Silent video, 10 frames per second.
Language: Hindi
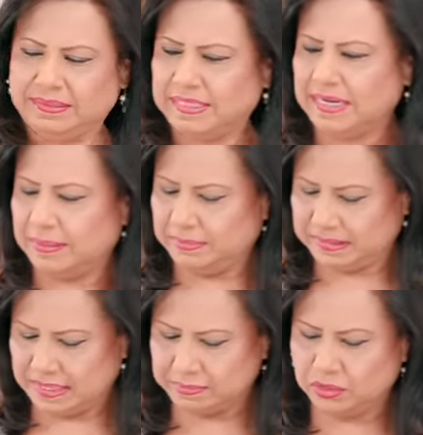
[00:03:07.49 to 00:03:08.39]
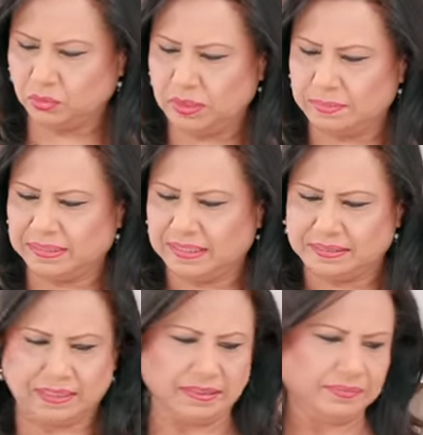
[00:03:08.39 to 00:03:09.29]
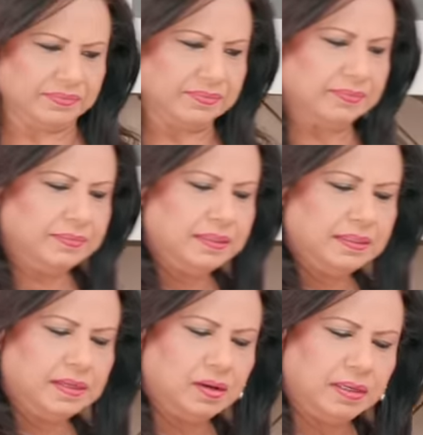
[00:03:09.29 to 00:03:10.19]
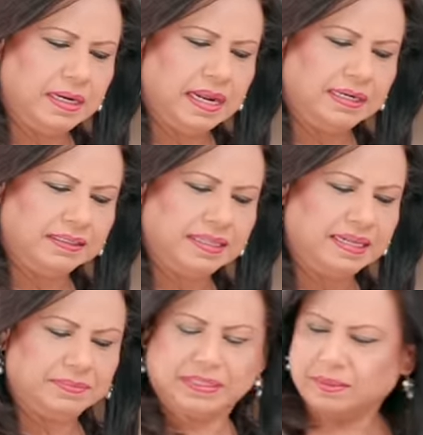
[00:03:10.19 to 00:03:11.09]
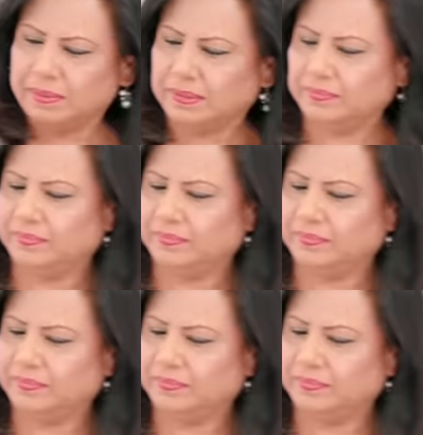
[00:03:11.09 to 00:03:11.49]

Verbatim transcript: चले अब इसका भी चूल्हा बंद करते हैं और हिला लेते हैं एक मरतबा